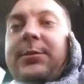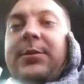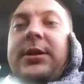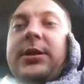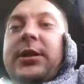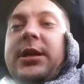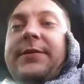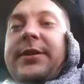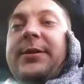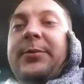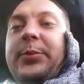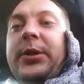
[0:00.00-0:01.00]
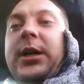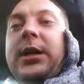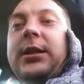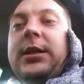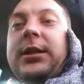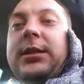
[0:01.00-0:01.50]
себе на время
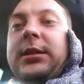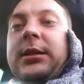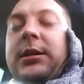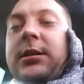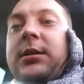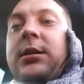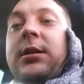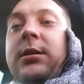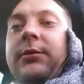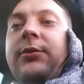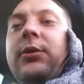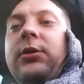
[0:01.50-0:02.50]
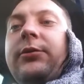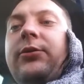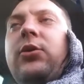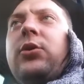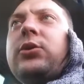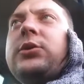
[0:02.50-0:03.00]
покататься Ford
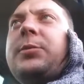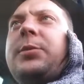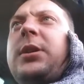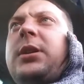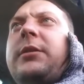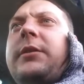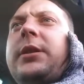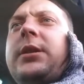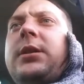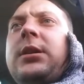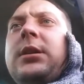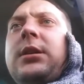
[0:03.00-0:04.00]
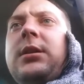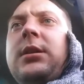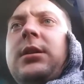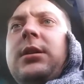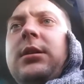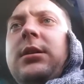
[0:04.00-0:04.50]
Focus первый.
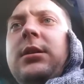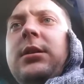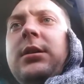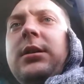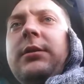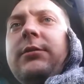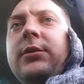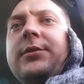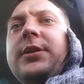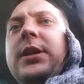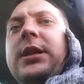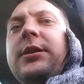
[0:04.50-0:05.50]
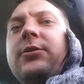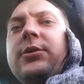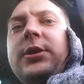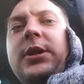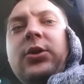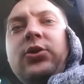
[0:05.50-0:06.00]
Вот, взяли его
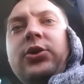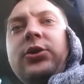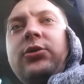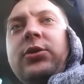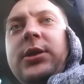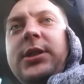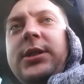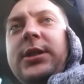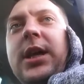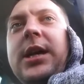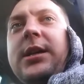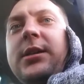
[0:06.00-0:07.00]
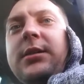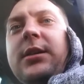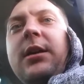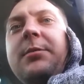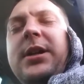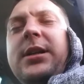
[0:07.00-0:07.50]
не так уж и дорого, состояние
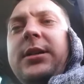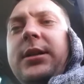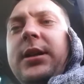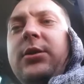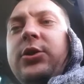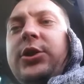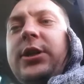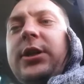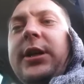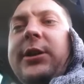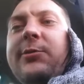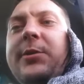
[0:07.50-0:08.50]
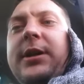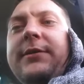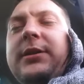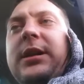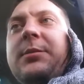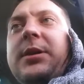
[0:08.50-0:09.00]
нормальное, хорошее, коробка
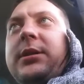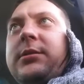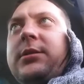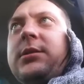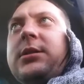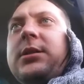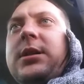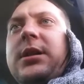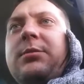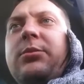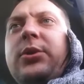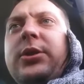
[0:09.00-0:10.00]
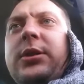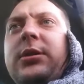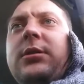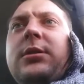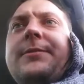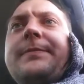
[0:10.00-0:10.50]
автомат э,
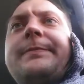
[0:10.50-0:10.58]
работает,